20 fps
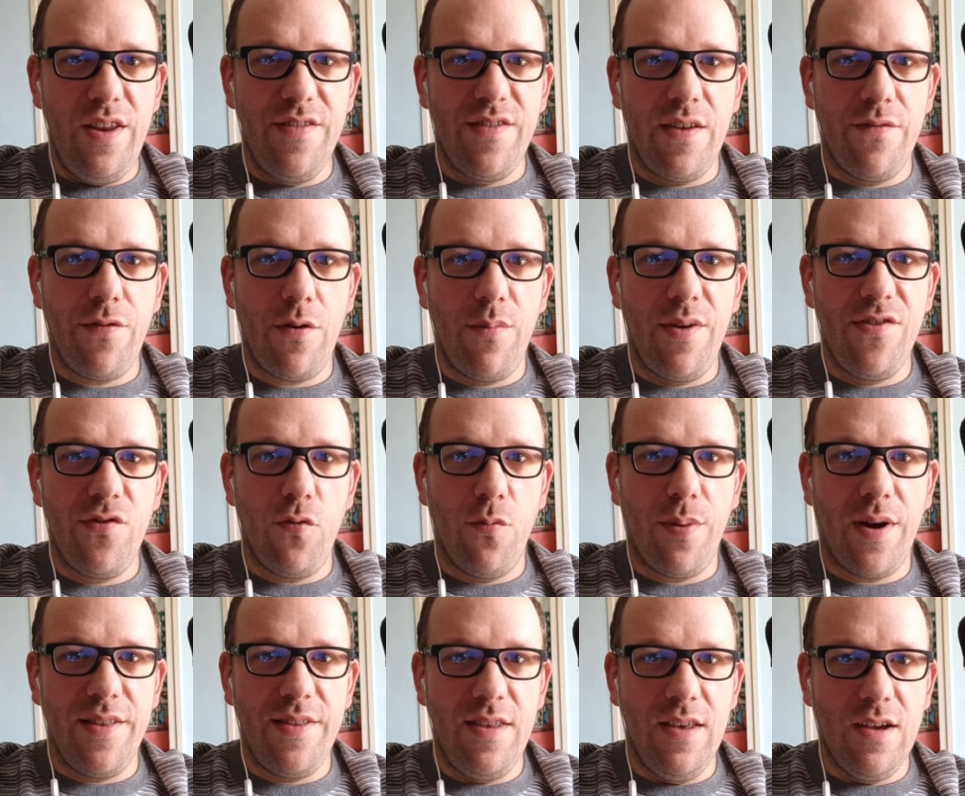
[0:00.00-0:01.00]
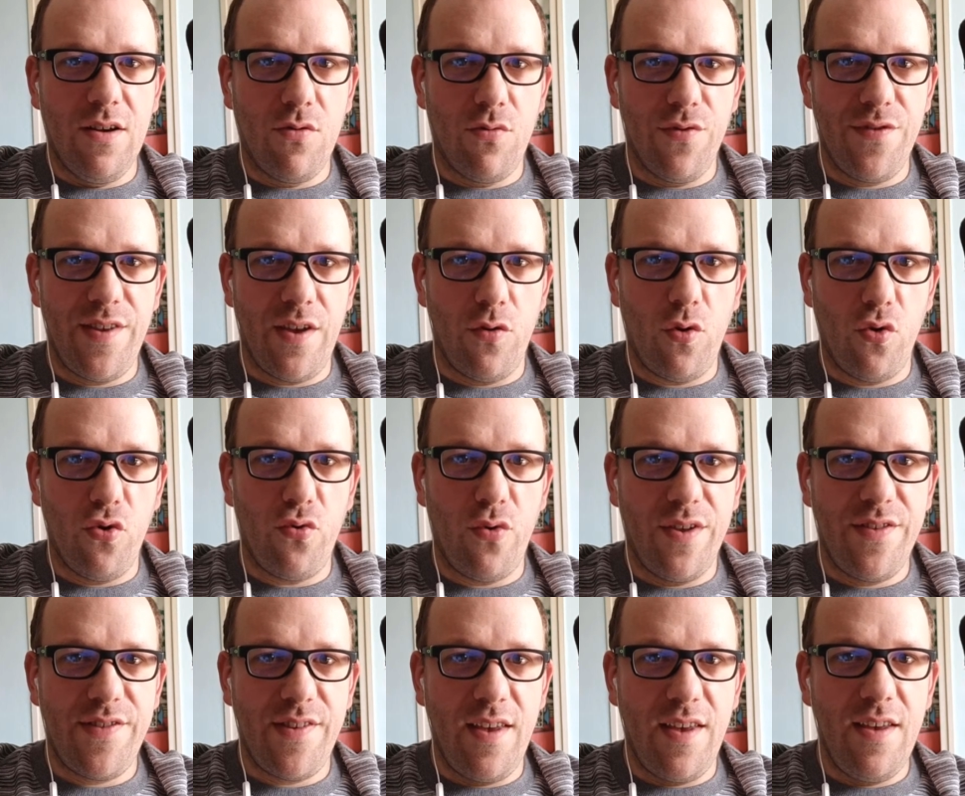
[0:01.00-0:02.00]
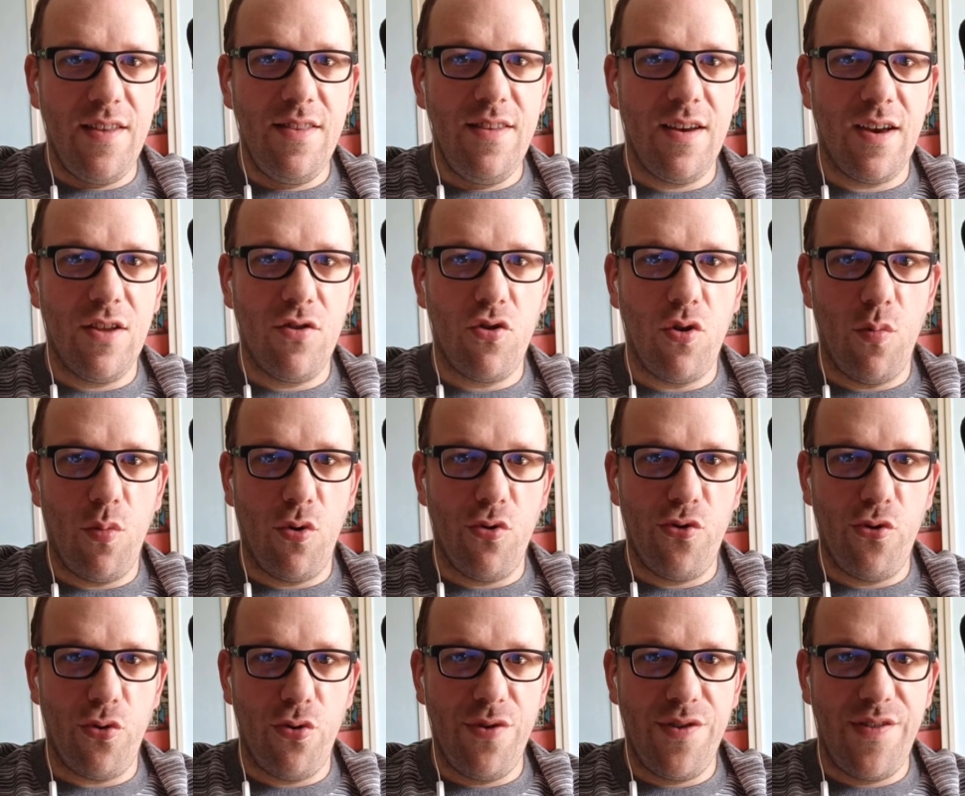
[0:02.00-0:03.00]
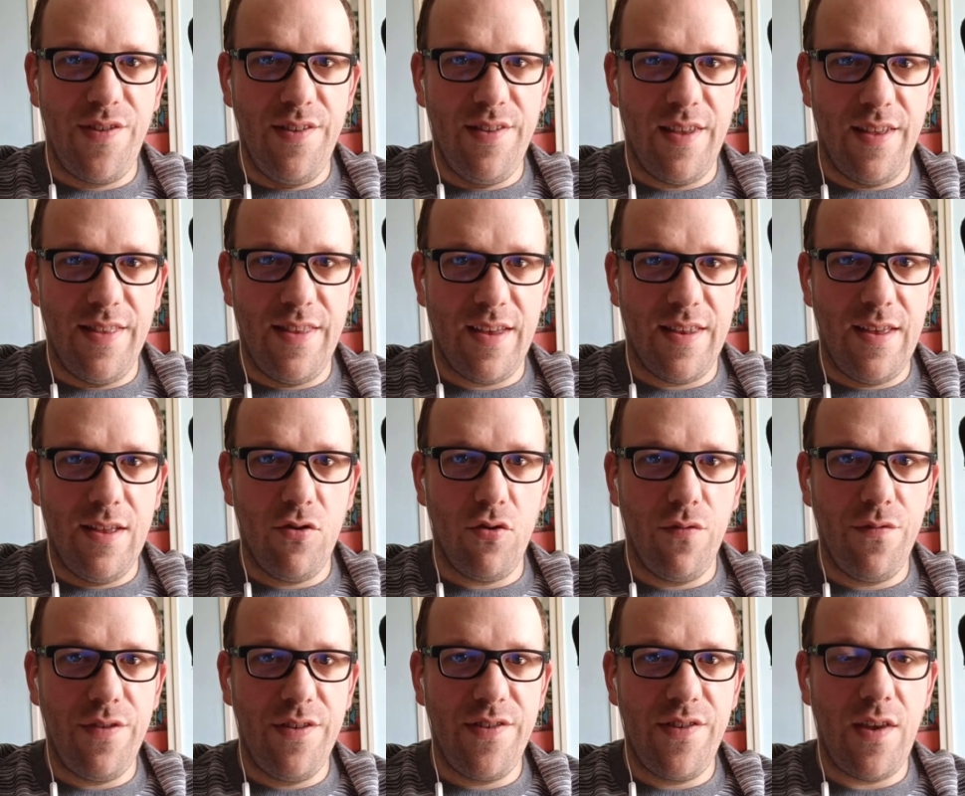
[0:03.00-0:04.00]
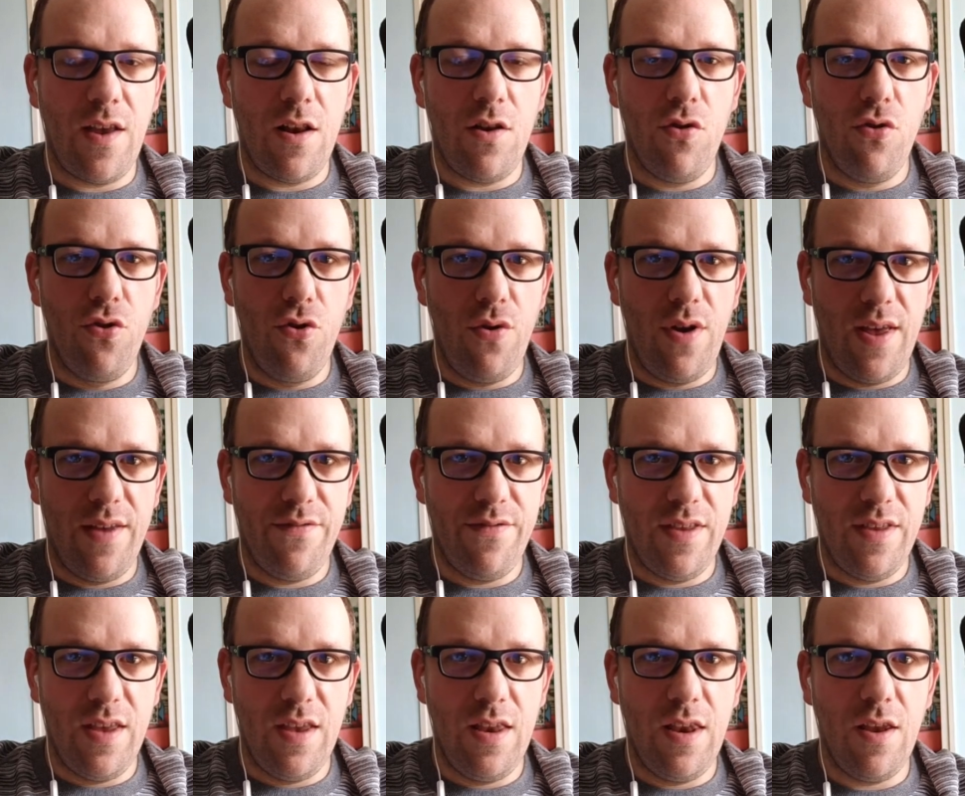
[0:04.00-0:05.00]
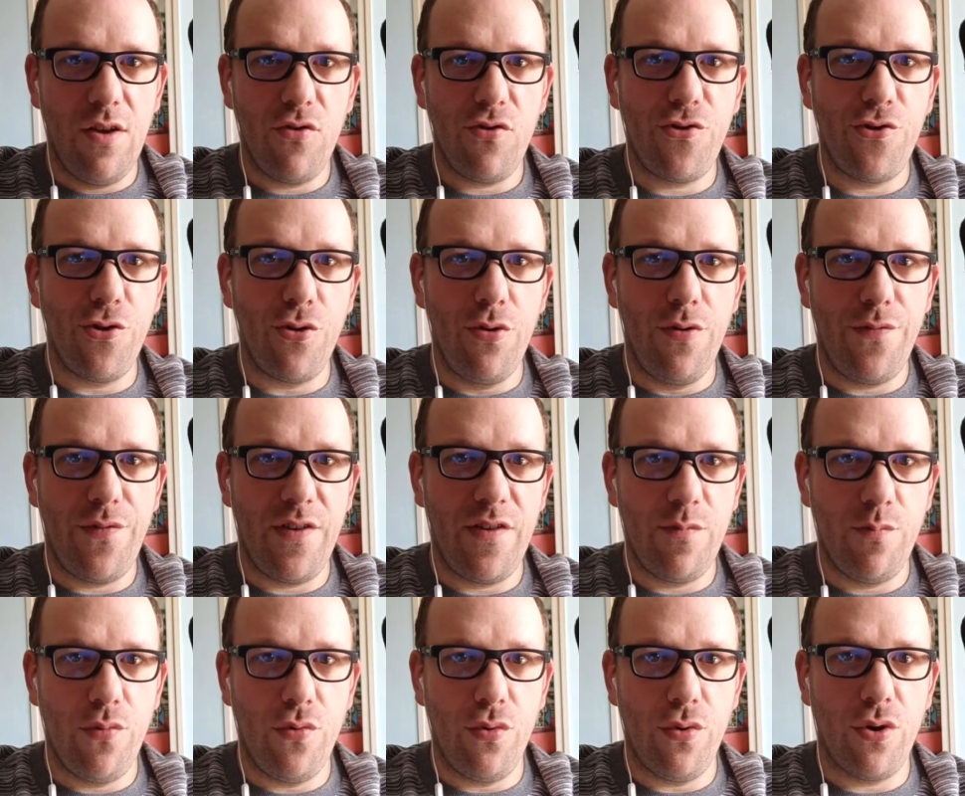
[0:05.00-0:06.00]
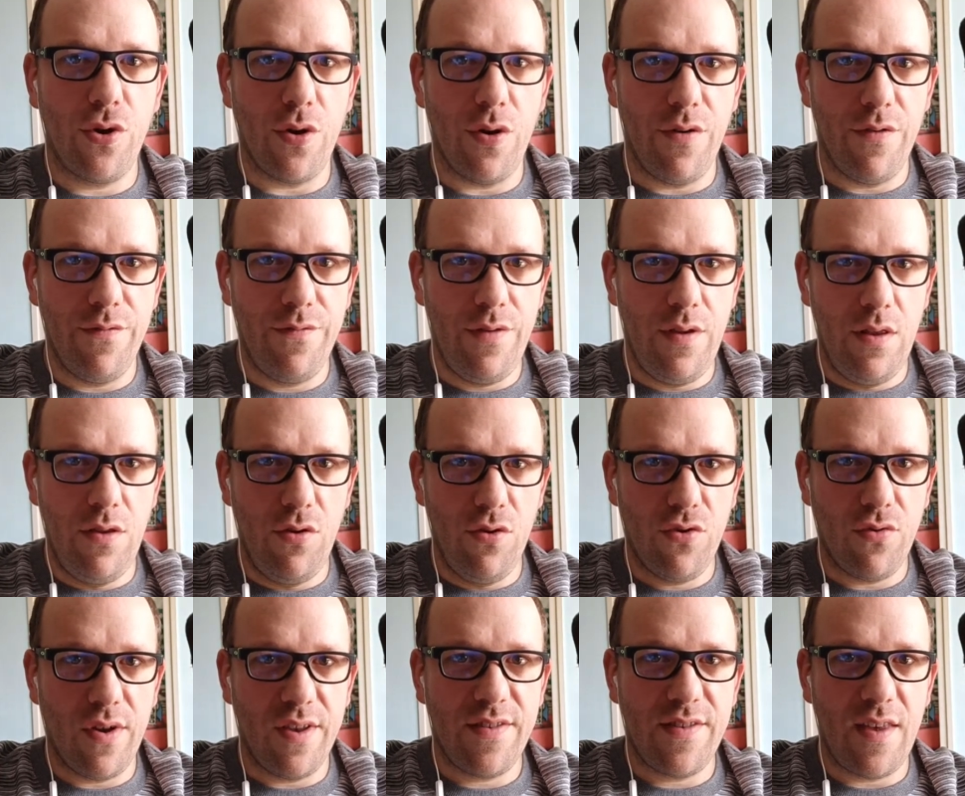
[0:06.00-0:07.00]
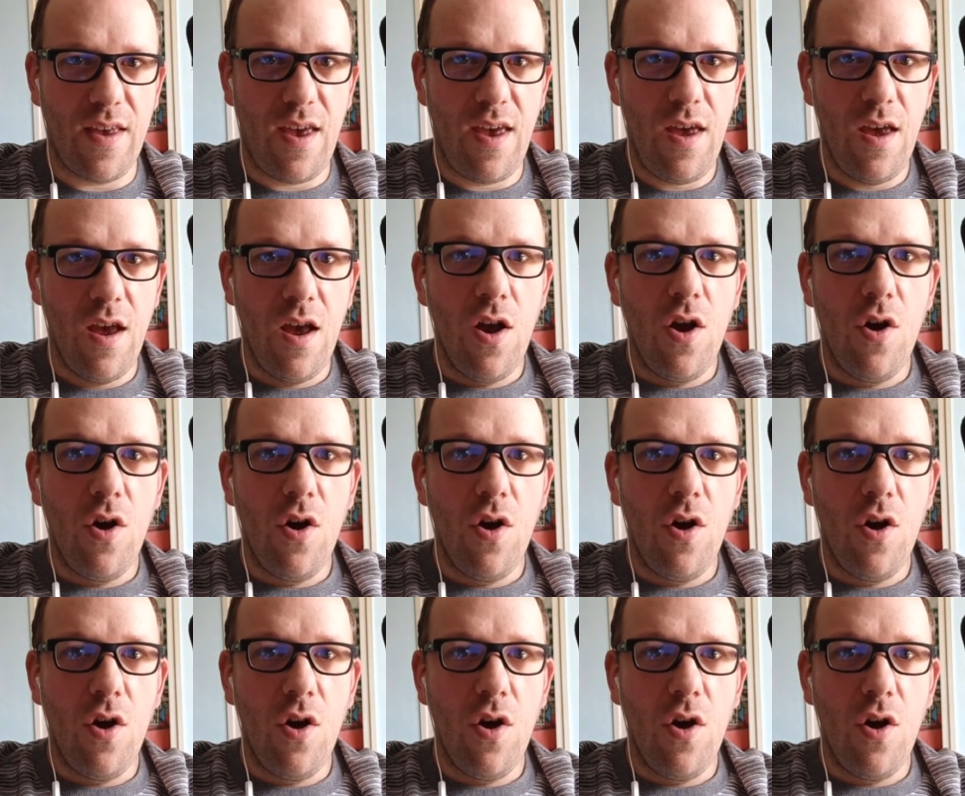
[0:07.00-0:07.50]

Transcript: les informations pratiques concernant Toisset directement sur le site internet officiel de la ville, sur le Facebook Ville de Toisset